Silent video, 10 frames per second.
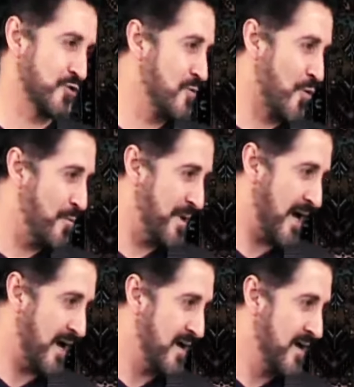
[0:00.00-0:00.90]
أصدمكم
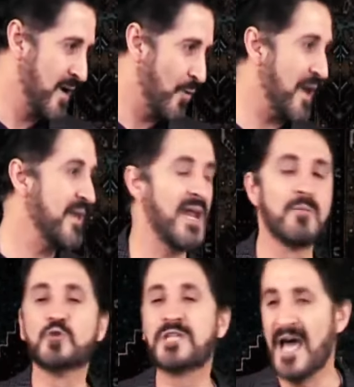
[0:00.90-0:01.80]
بها وإني
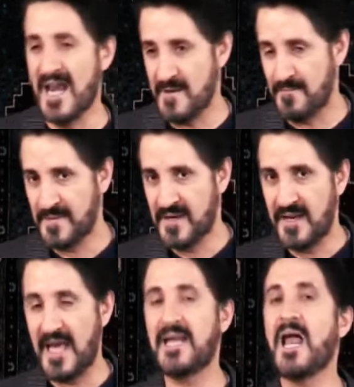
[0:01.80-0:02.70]
لمتألم
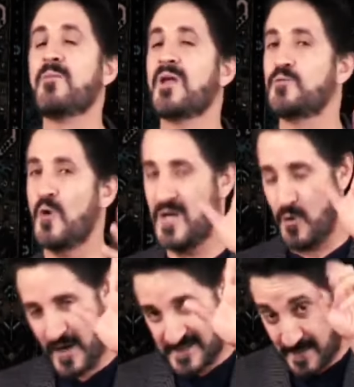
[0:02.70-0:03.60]
لكن الأمر يبدو
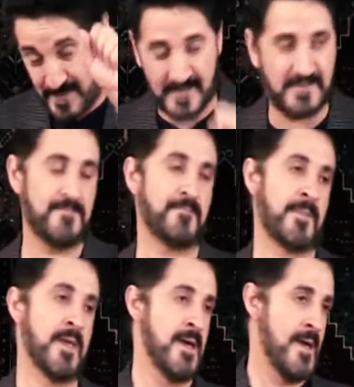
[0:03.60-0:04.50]
أنه ليس بيدي
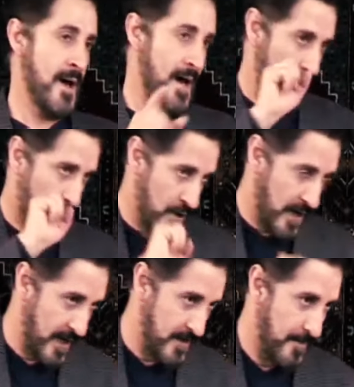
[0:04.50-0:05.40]
على كل
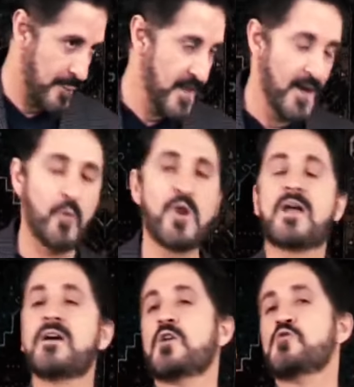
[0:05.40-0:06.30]
حال
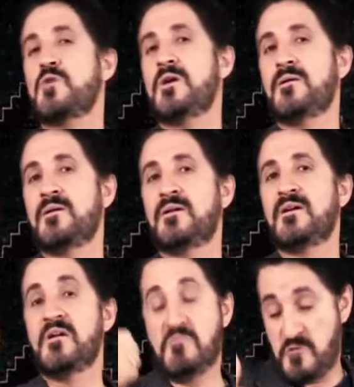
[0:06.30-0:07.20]
هناك رجل
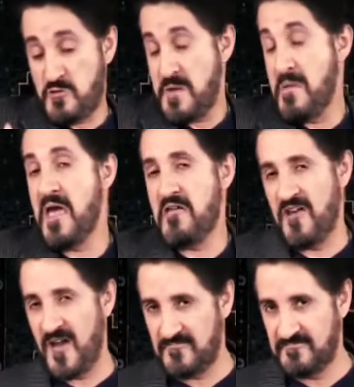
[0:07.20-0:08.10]
من
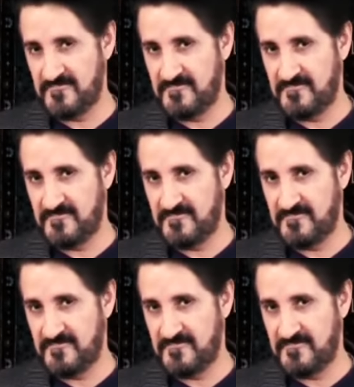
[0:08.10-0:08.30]
علمائنا